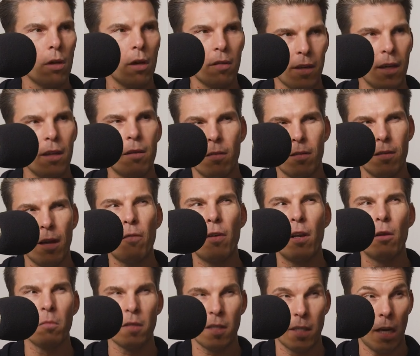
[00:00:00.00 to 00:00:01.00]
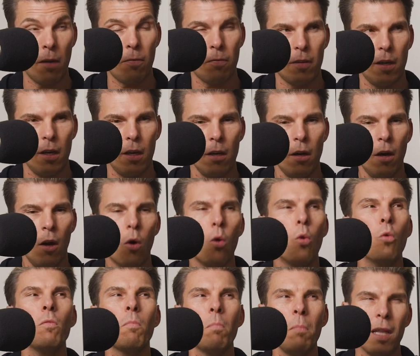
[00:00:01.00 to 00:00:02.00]
Es geht sehr viel um Safety
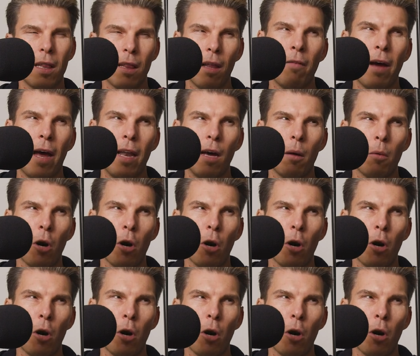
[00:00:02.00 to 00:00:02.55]
und mittlerweile